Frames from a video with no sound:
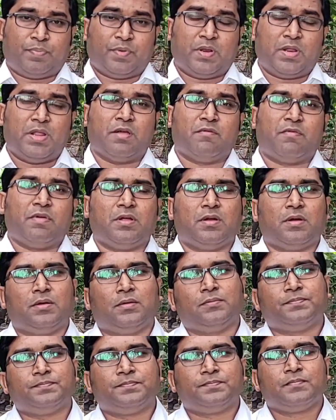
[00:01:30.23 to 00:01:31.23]
பெரியவைகள்
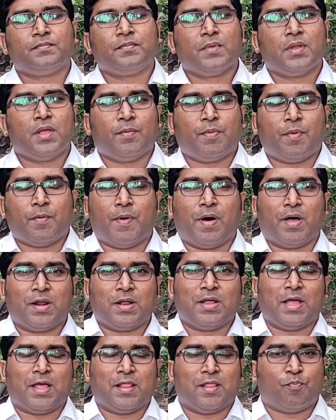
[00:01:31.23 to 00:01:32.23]
இப்போ
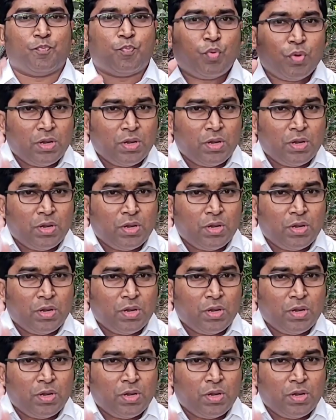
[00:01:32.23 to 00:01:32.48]
பாருங்க அதை